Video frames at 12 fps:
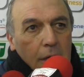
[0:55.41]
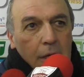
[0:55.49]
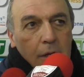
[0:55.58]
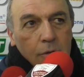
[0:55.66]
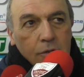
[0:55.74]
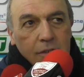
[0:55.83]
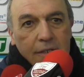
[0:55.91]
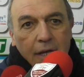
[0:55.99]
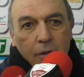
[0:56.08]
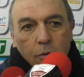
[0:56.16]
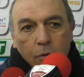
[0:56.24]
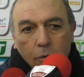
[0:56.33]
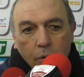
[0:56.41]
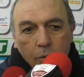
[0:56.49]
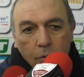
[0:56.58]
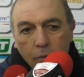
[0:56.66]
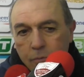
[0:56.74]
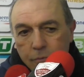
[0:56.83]
e non c'è
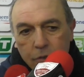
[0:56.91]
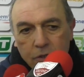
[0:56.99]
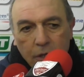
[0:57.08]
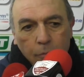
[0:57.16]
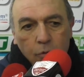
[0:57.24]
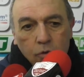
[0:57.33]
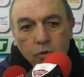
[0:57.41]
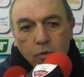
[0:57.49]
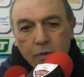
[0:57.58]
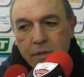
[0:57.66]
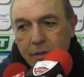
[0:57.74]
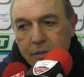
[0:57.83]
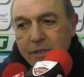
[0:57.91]
stato, diciamo, giust,